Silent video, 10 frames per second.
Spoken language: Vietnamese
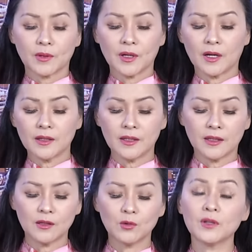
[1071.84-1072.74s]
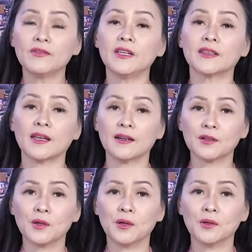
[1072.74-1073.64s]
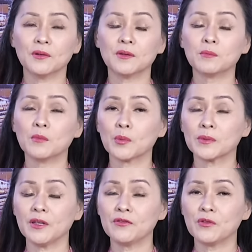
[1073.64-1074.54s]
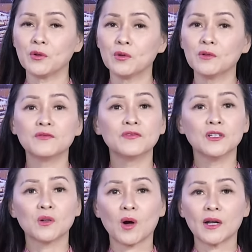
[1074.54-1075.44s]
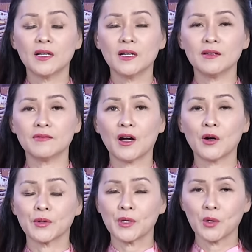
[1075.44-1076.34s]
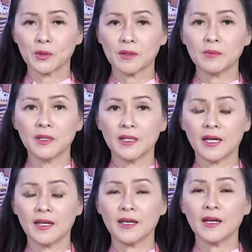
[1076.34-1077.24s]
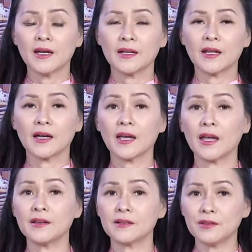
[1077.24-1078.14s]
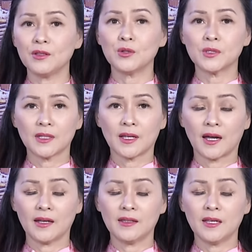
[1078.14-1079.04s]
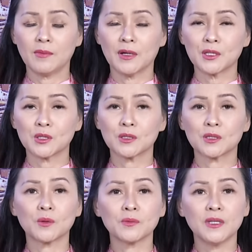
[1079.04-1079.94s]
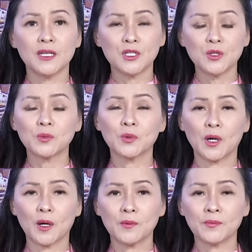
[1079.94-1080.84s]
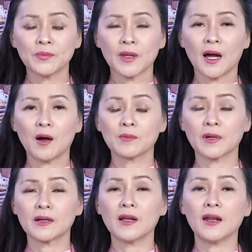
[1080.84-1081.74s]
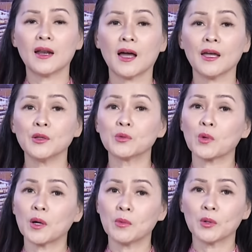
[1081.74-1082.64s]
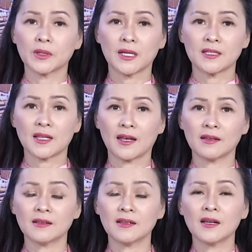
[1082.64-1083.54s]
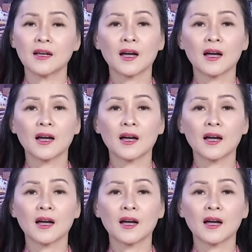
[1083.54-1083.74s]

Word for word: Trong khi đó thì kính thưa quý vị tại Ấn Độ, một tỷ phú vừa qua đời vào đầu tháng 10 này đã gây rất nhiều tranh cãi khi mà trong di chúc của ông, ông đã để lại toàn bộ tài sản